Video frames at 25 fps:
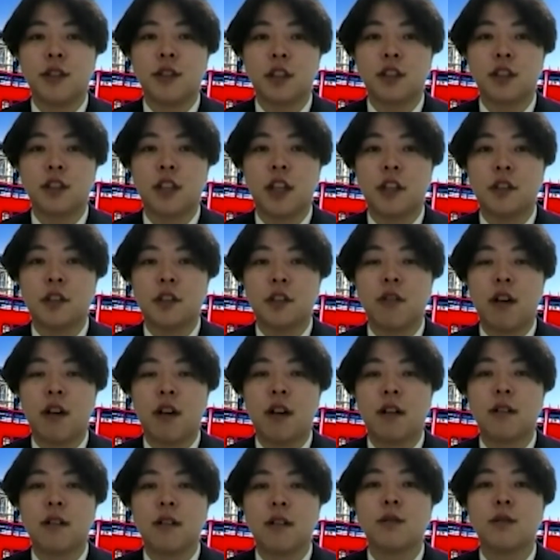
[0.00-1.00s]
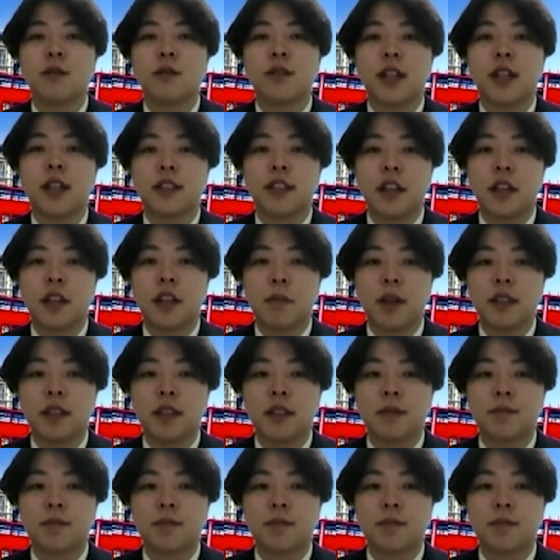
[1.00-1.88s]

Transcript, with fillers: した理由は2つあります。